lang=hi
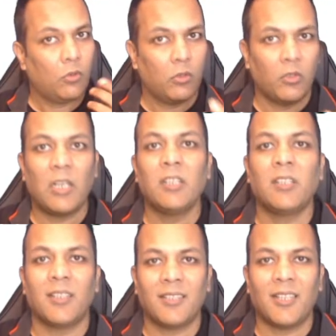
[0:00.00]
रन
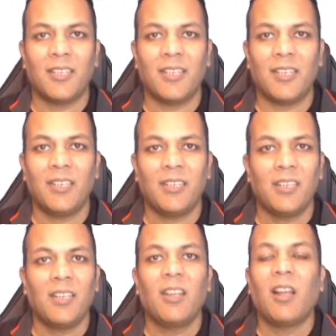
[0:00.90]
करता है
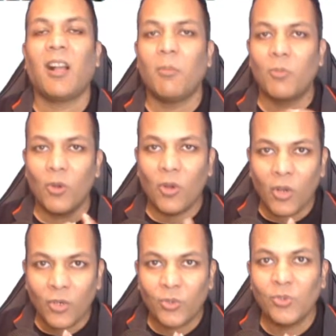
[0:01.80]
आपको
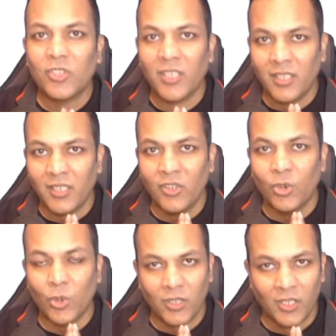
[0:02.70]
और कुछ करने की
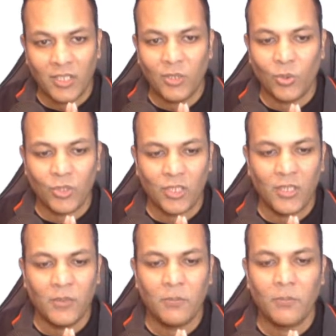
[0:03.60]
ज़रूरत नहीं
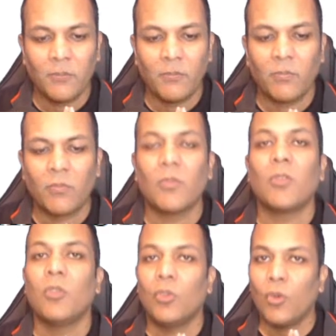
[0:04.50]
होती
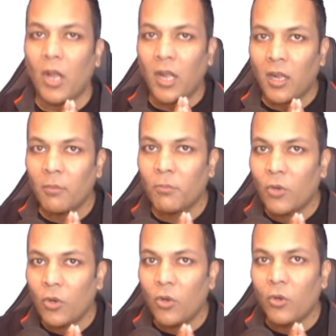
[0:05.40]
तो
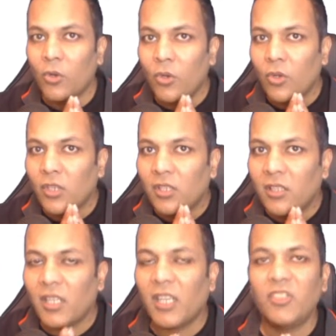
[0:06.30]
आपको
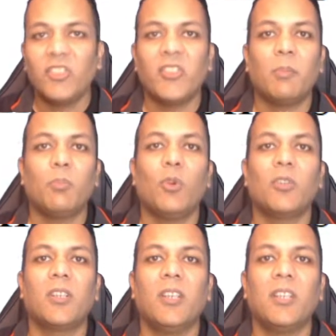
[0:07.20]
क्या चीज़ें अपलोड
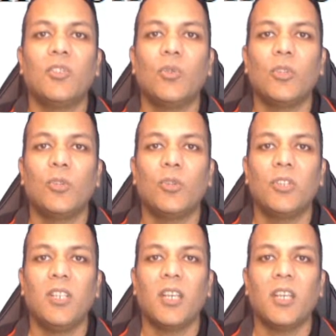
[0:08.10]
करने की ज़रूरत
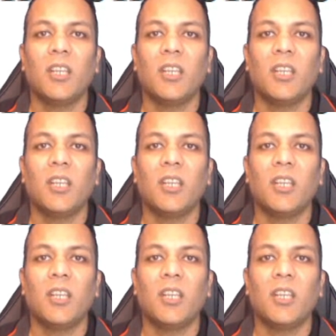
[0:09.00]
होती है